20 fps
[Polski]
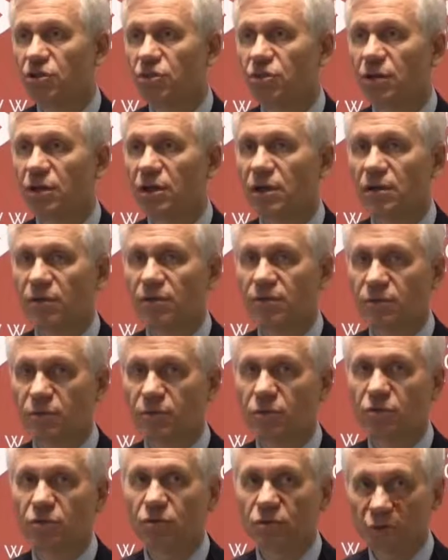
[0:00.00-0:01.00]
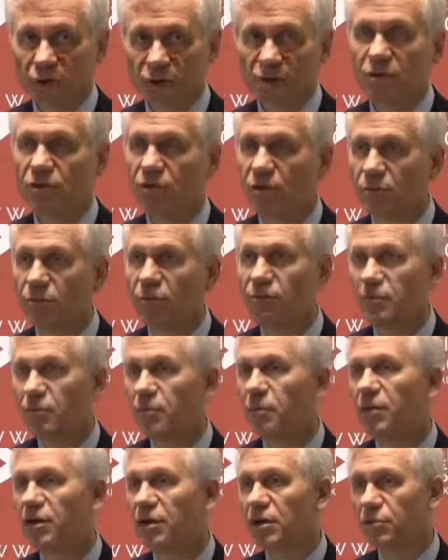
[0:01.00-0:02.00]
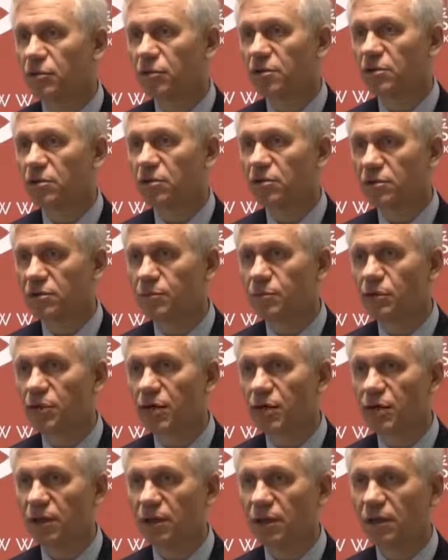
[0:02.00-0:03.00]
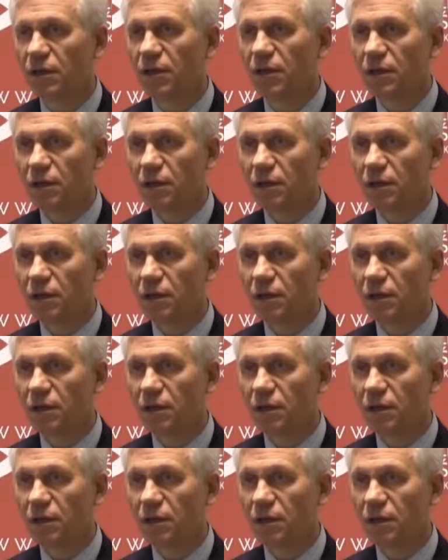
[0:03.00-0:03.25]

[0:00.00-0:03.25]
która w sposób bardzo dobry wspomaga polską gospodarkę.